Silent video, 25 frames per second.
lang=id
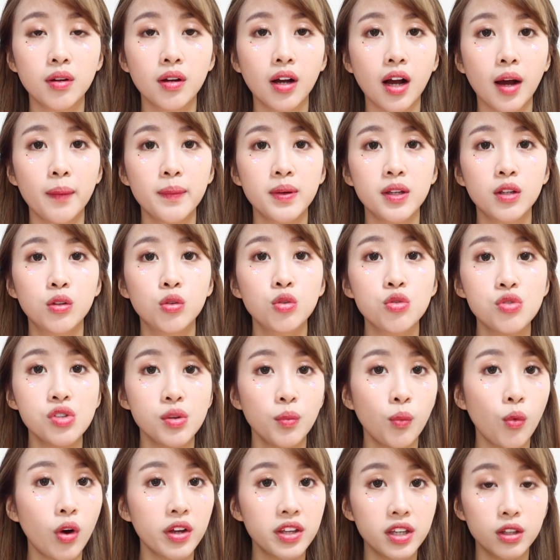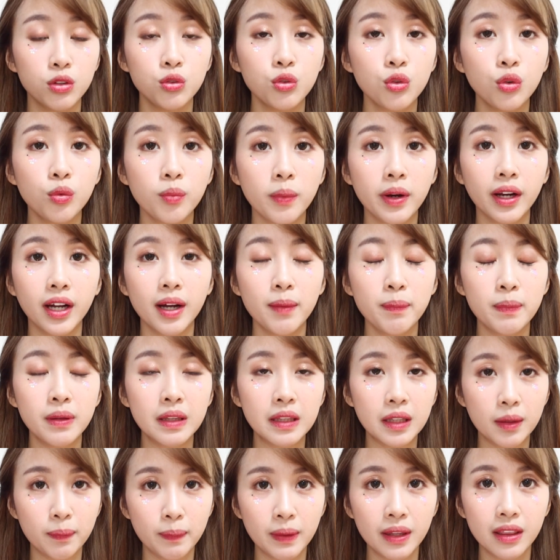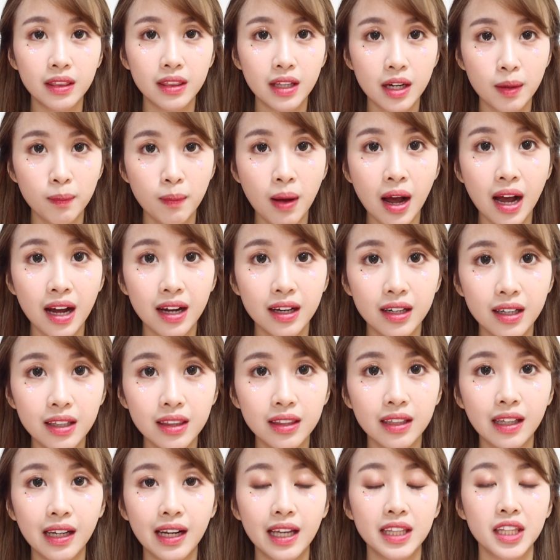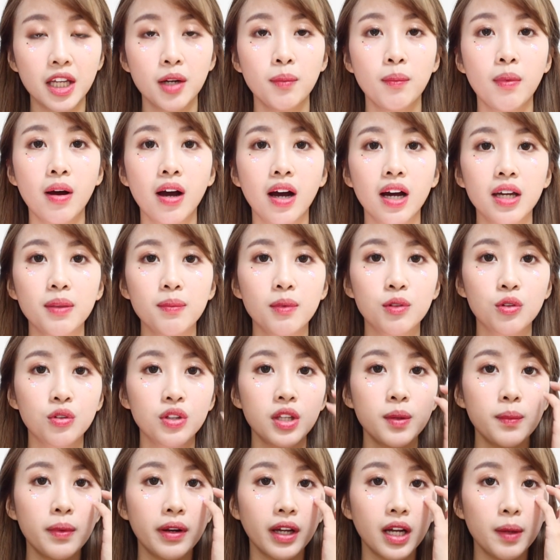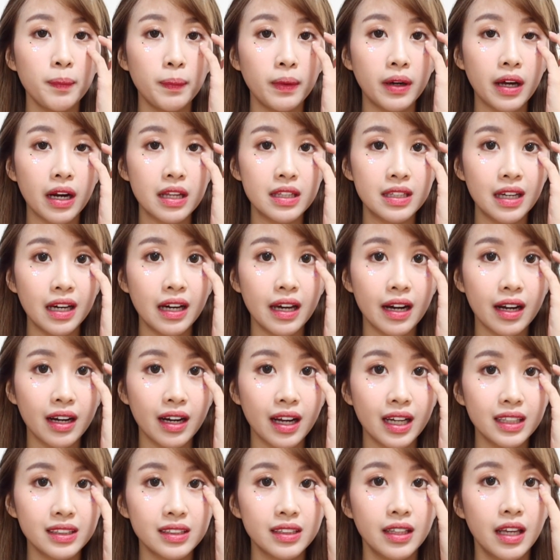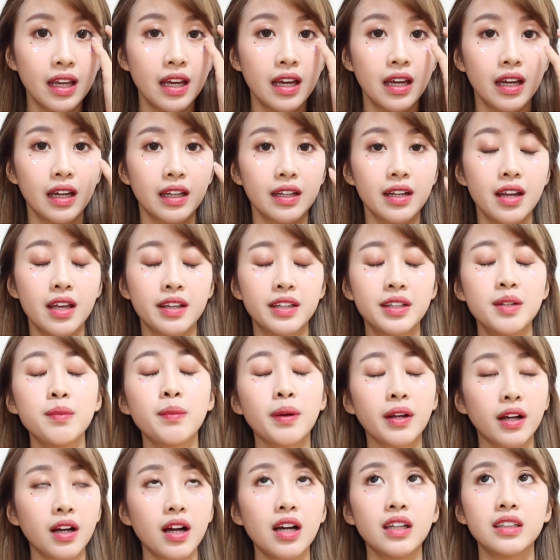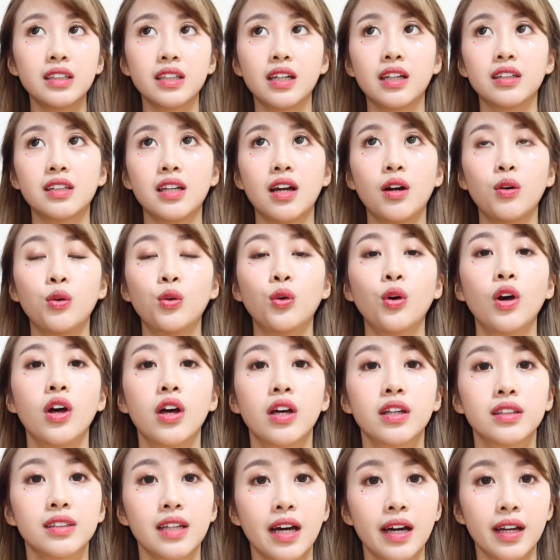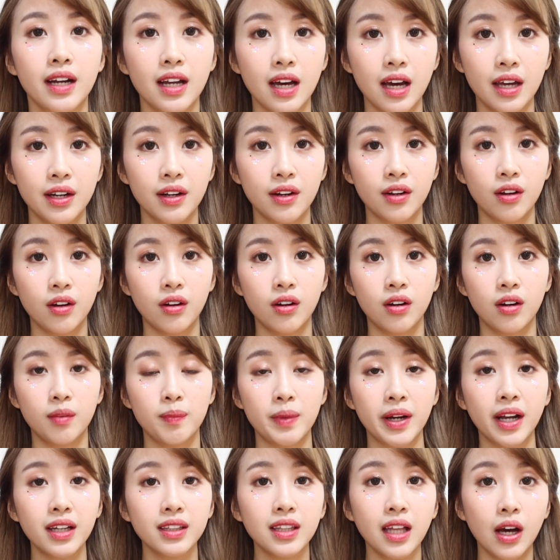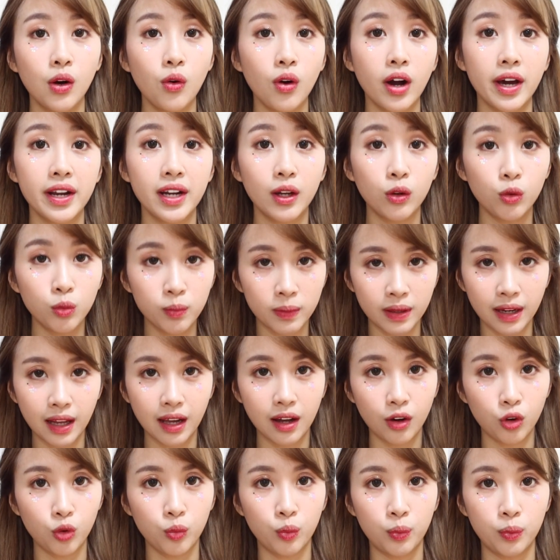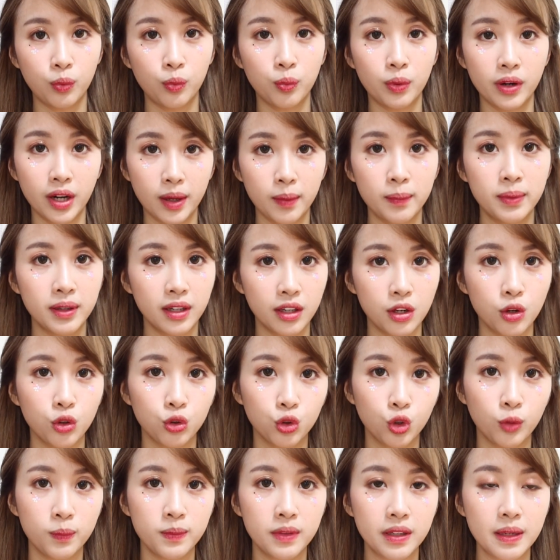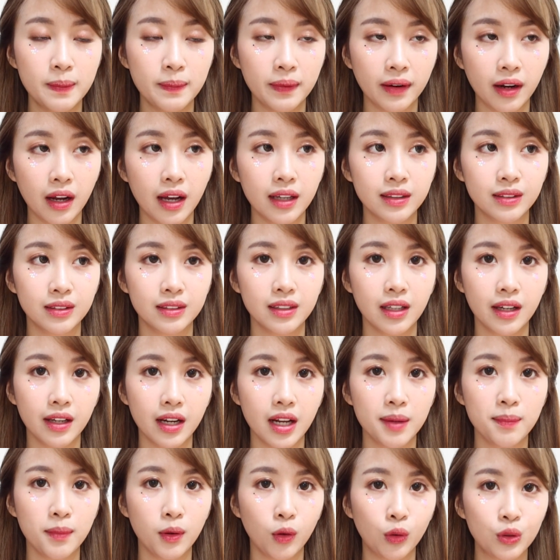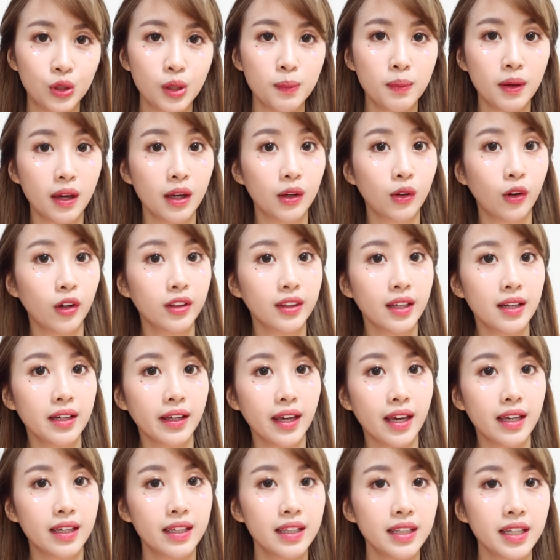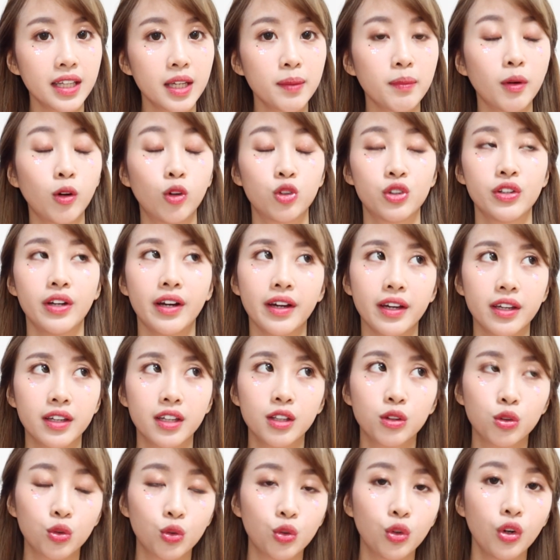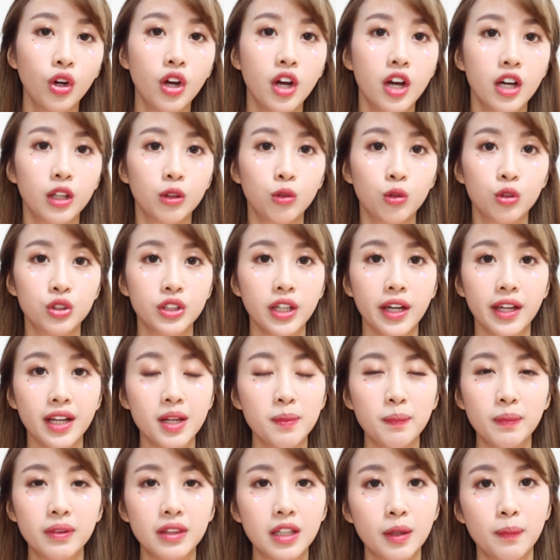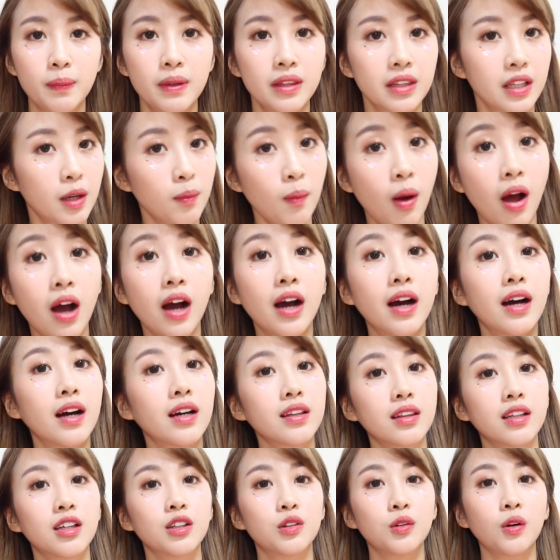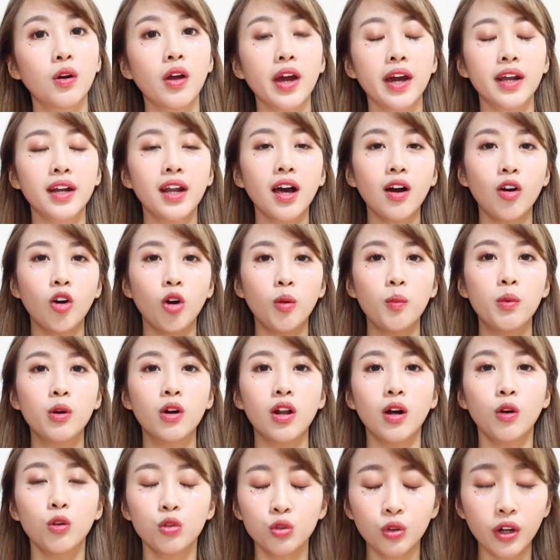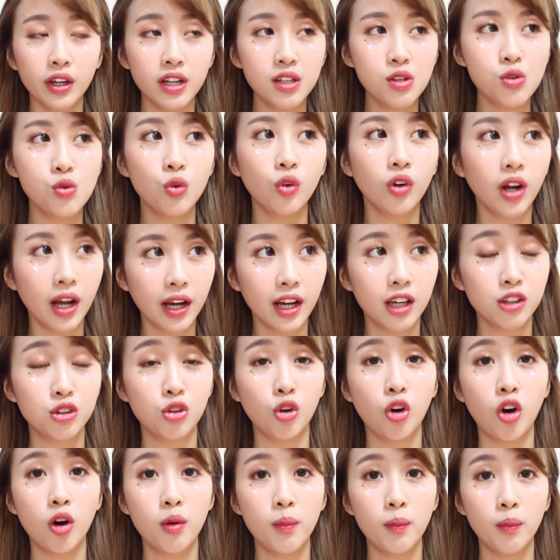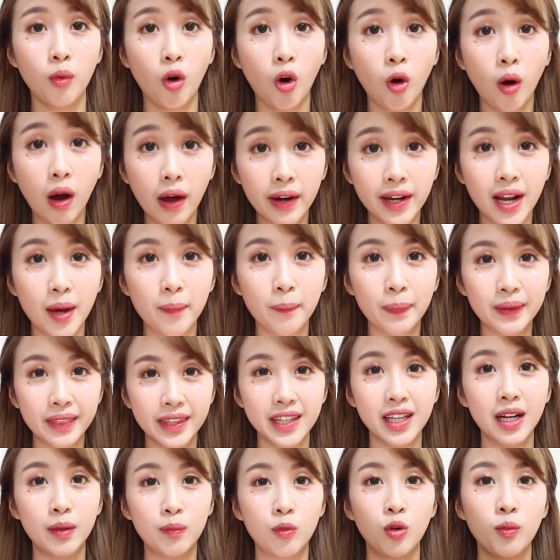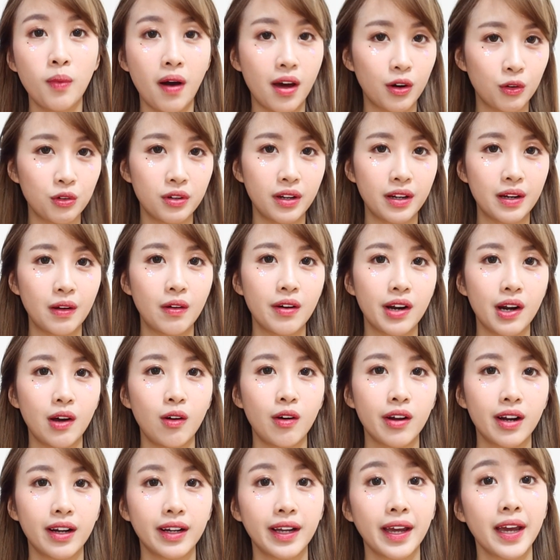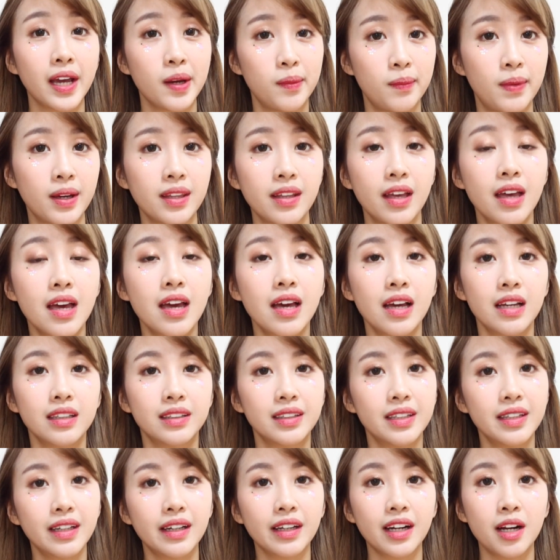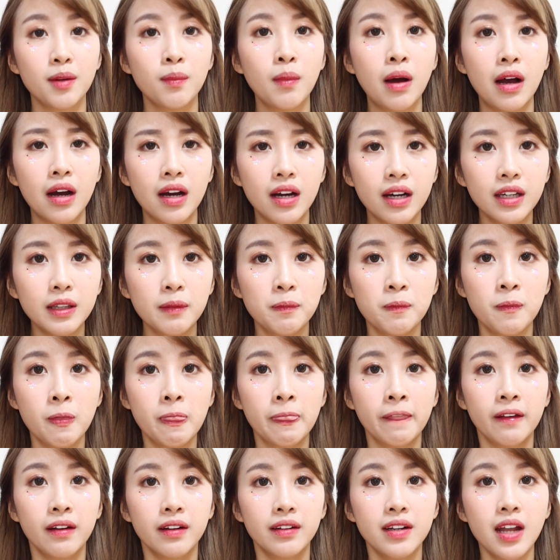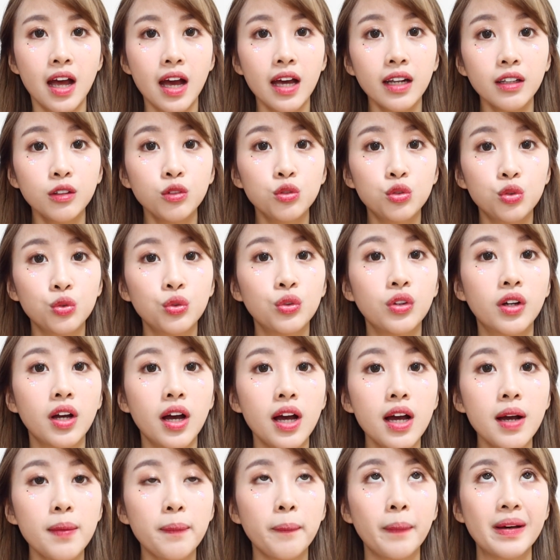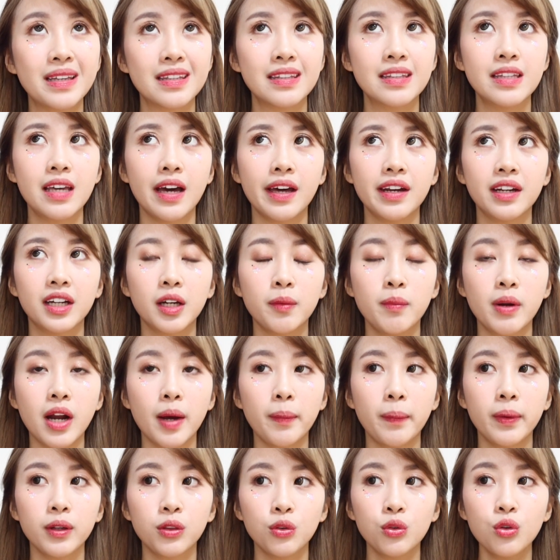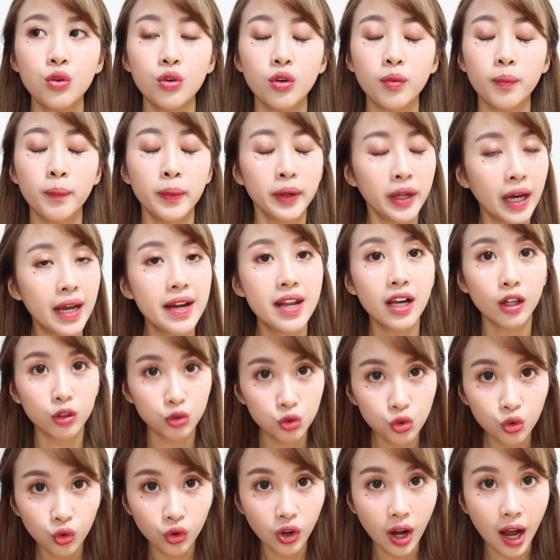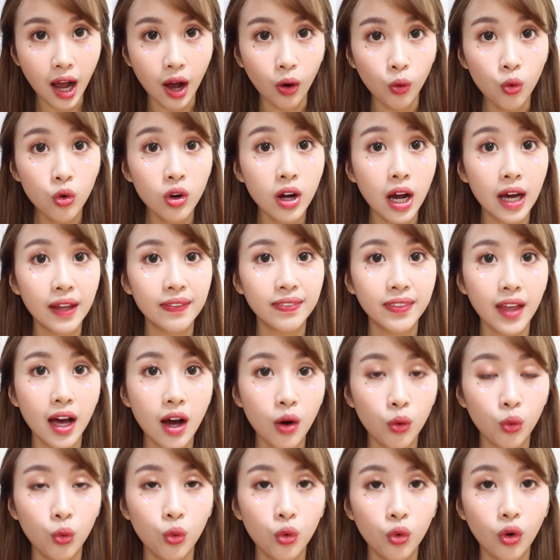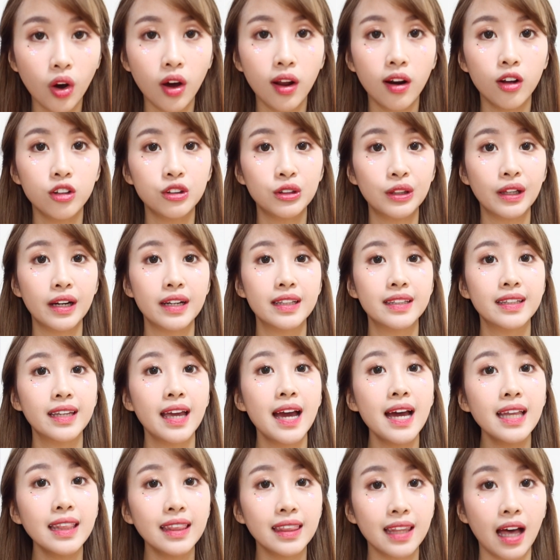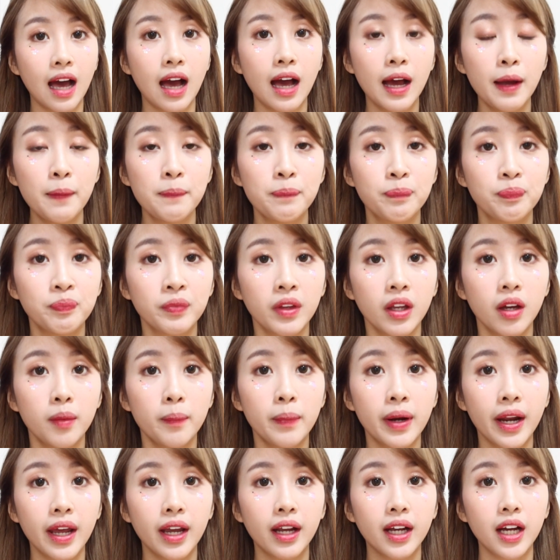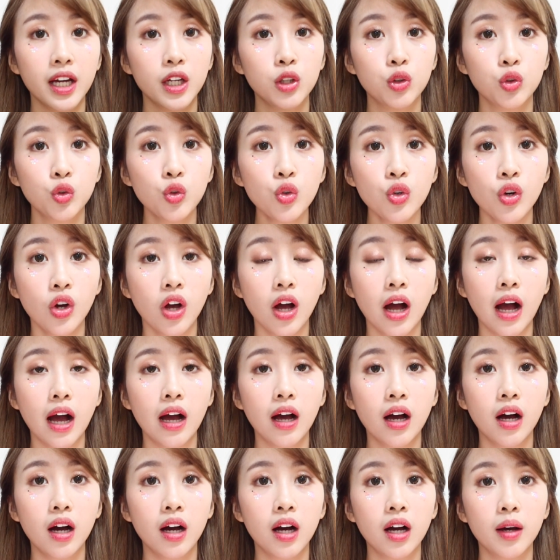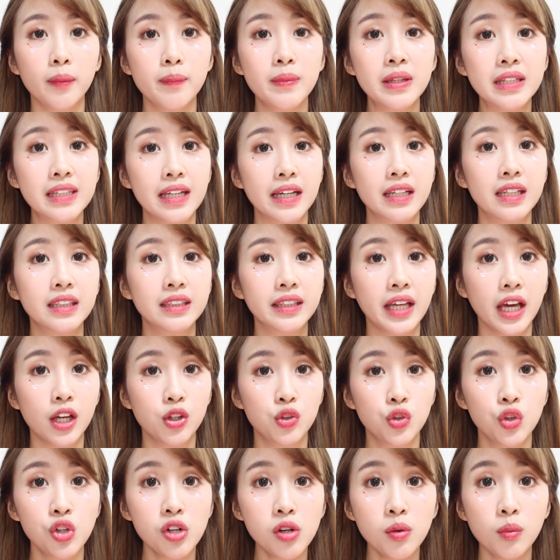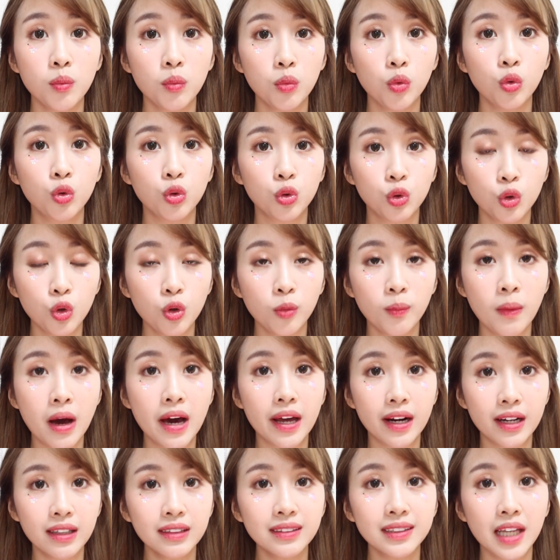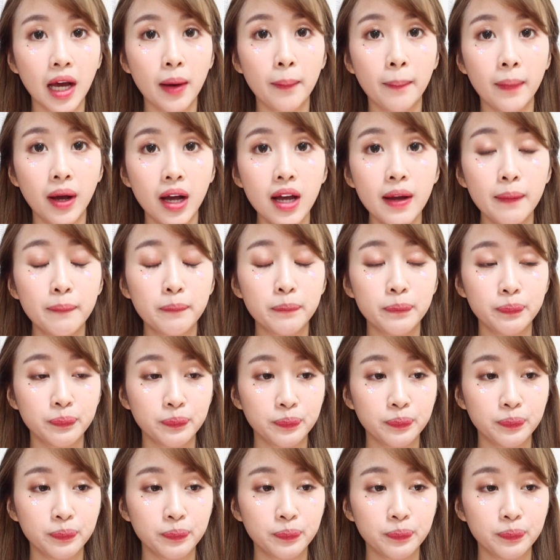Kamidun semuanya tuh mereka pinter-pinter banget kelihatan banget maksudnya mereka pekerja keras dan jadi mereka kasih kasih aku saran e, mereka tahu kan aku bilang pernah bikin YouTube jadi mereka kasih saran bagusnya bikin konten kayak gini bagusnya kayak gitu terus sharing pinter-pinter banget gitu loh enak ngobrol aku tuh karena suka gitu ngobrol dapat ilmu baru dari orang-orang yang hebat jadi keren banget dan juga pas di hari keberapa itu mendadak juga aku nggak tahu kalau ternyata mereka itu uh, bisa ada schedule untuk bareng sama